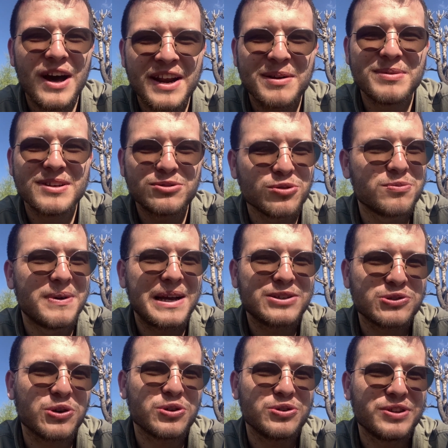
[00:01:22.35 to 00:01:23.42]
araba durmak
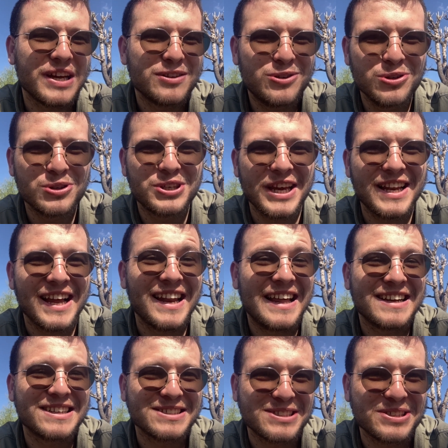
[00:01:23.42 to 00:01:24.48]
zorunda. Türkiye ile
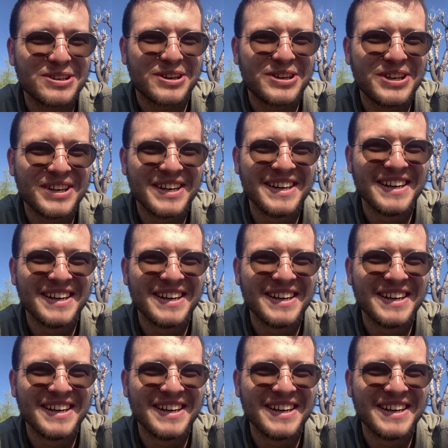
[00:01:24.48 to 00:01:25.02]
alakası yok.